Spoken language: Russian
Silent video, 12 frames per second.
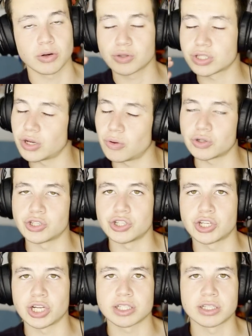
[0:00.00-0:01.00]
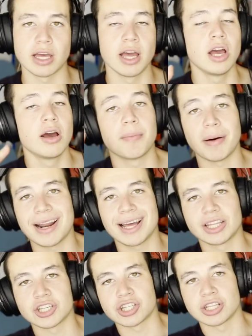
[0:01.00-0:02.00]
Русские очень честные,
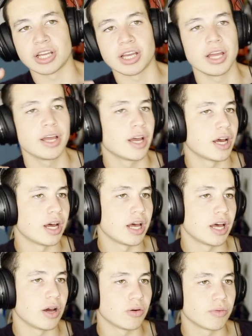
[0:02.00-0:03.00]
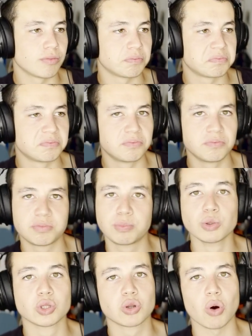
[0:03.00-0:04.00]
порядочные, э,
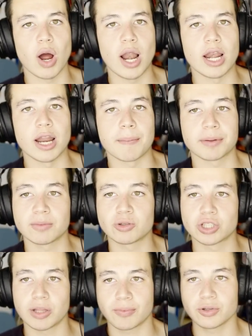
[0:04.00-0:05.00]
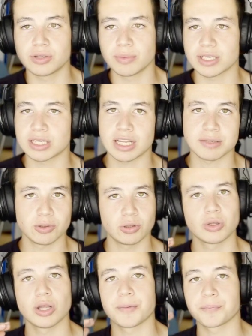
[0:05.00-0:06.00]
пунктуальные. Потому что, допустим, если я
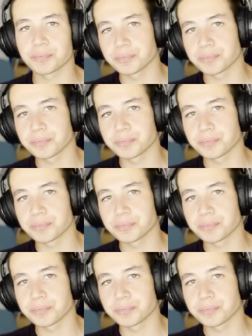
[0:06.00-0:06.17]
смотрю на